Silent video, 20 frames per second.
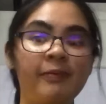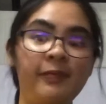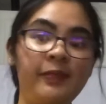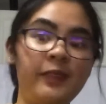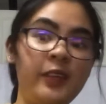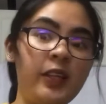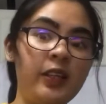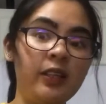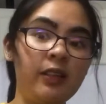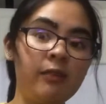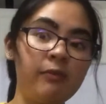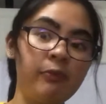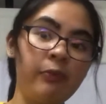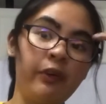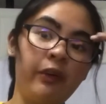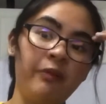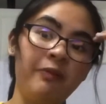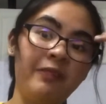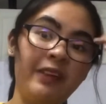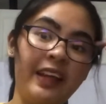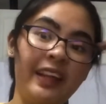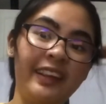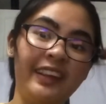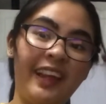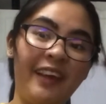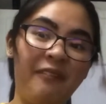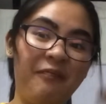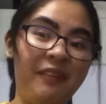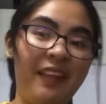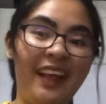So, yun po, break
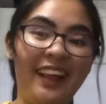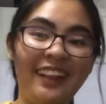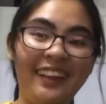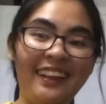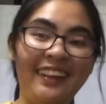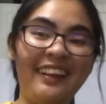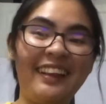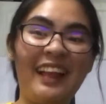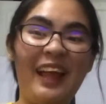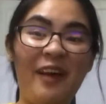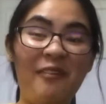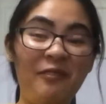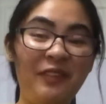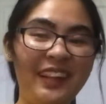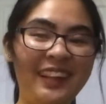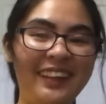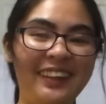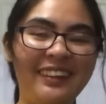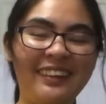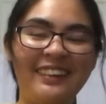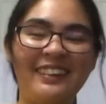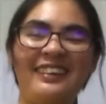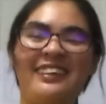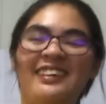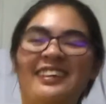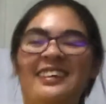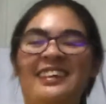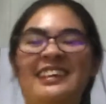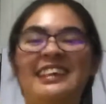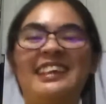time na namin, no?
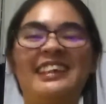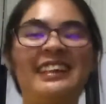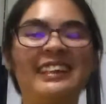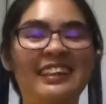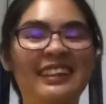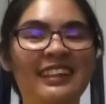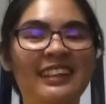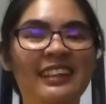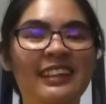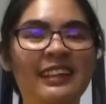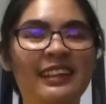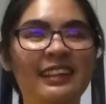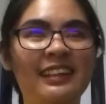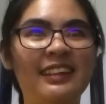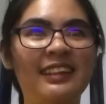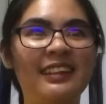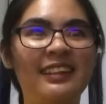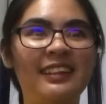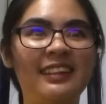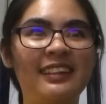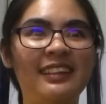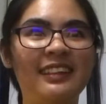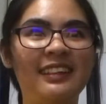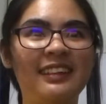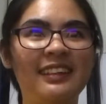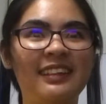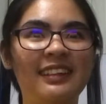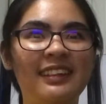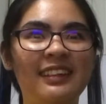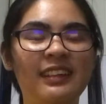Hello, sir. Hello, good
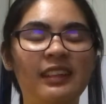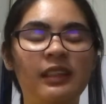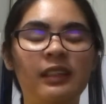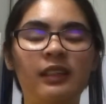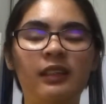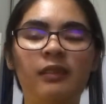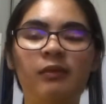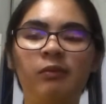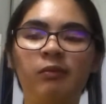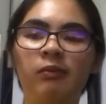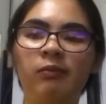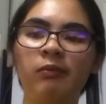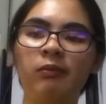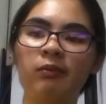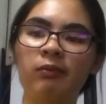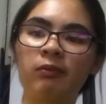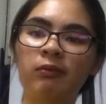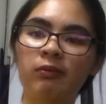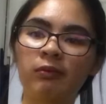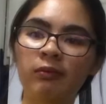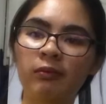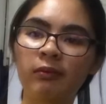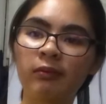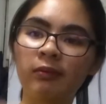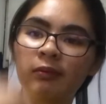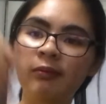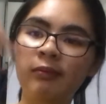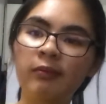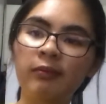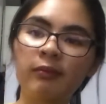afternoon.
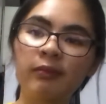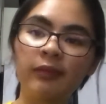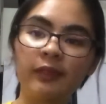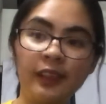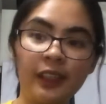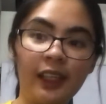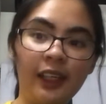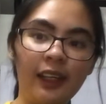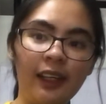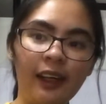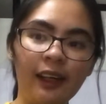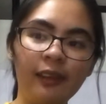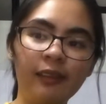Char.